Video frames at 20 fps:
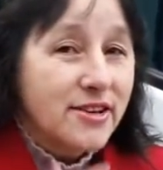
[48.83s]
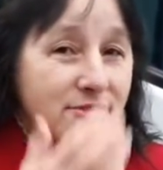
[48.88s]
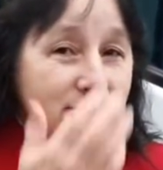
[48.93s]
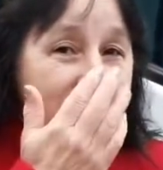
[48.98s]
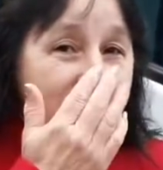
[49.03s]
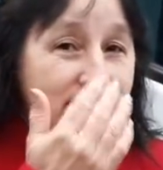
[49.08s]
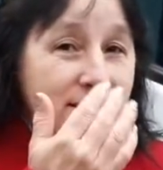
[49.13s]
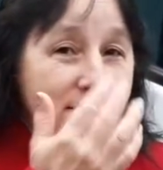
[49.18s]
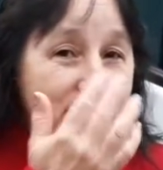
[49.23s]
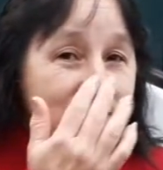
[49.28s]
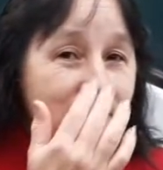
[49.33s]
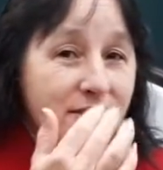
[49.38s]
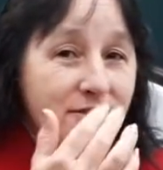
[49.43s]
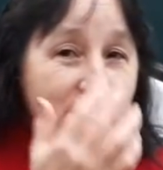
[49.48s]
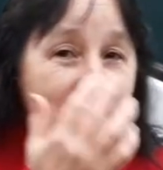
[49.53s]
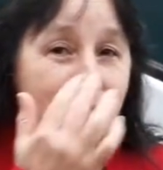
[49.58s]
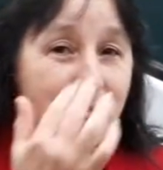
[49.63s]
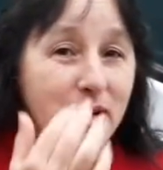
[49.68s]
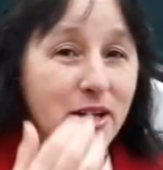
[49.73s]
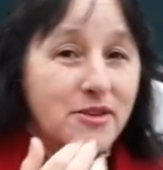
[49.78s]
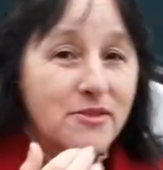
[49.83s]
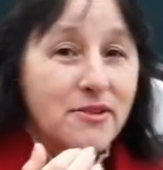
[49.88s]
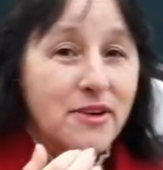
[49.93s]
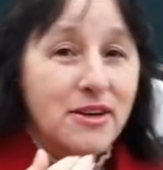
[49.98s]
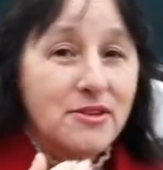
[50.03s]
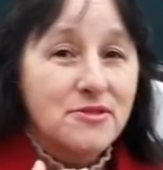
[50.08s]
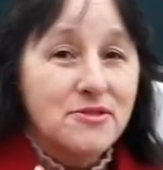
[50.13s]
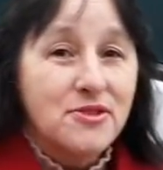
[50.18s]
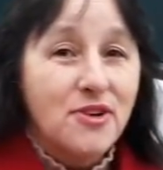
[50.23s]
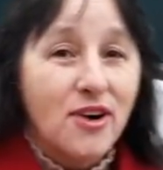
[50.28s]
que o nariz fica vermelho
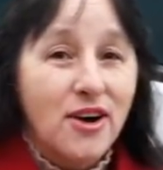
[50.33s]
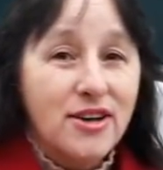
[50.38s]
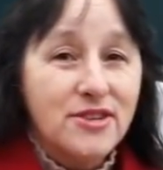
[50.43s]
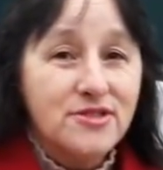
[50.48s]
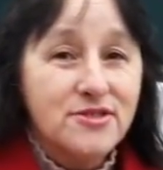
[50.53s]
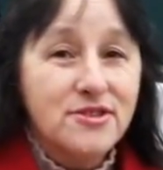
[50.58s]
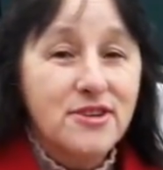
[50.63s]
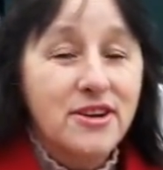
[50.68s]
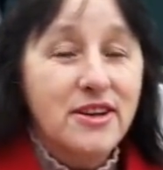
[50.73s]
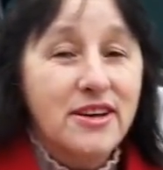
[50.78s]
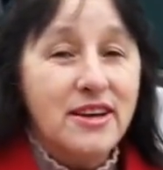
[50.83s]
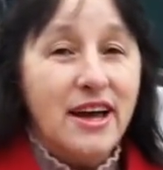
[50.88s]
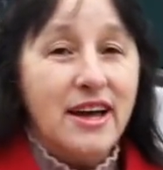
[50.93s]
igual o nosso.